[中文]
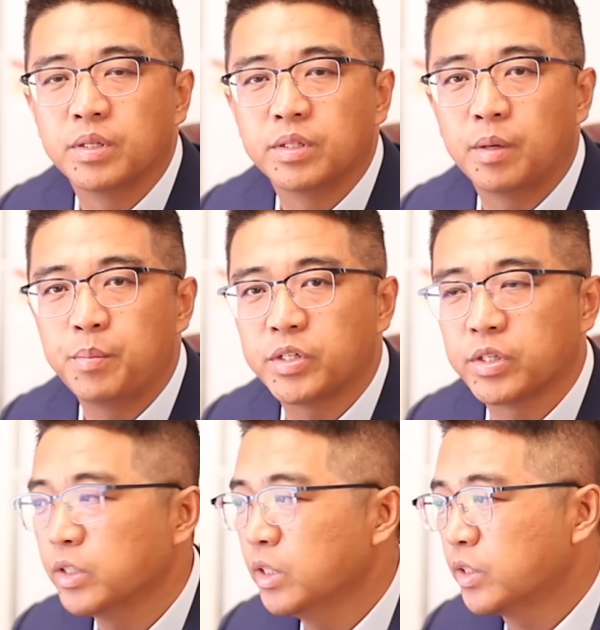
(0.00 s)
那变
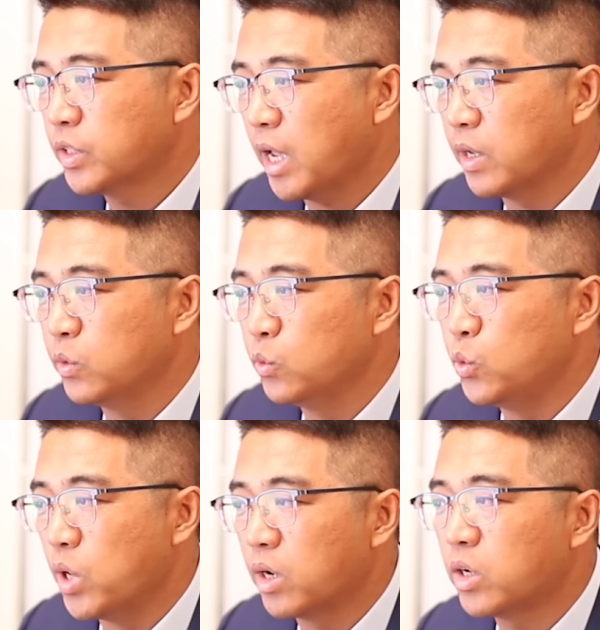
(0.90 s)
成带
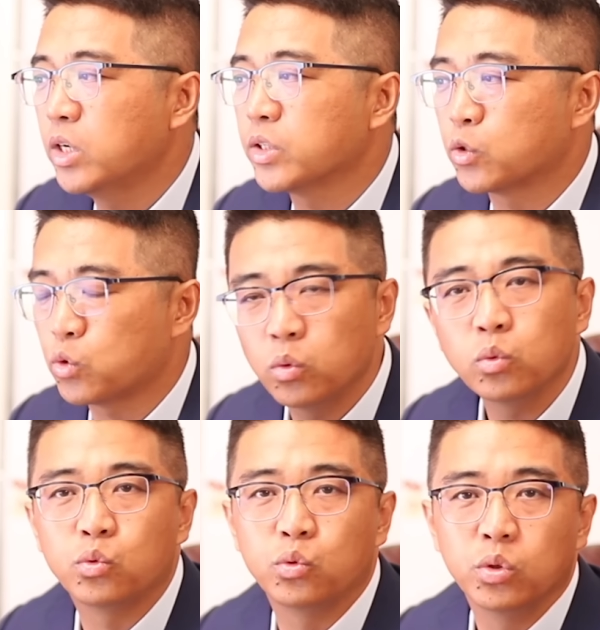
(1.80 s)
语言课的双录
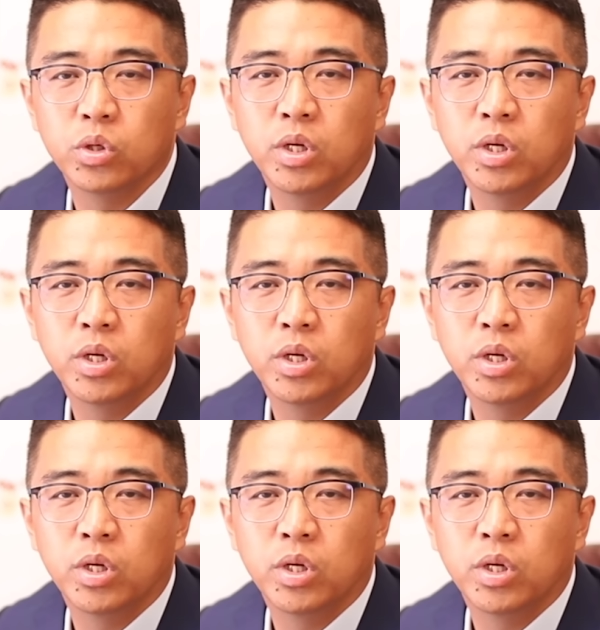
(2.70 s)
取。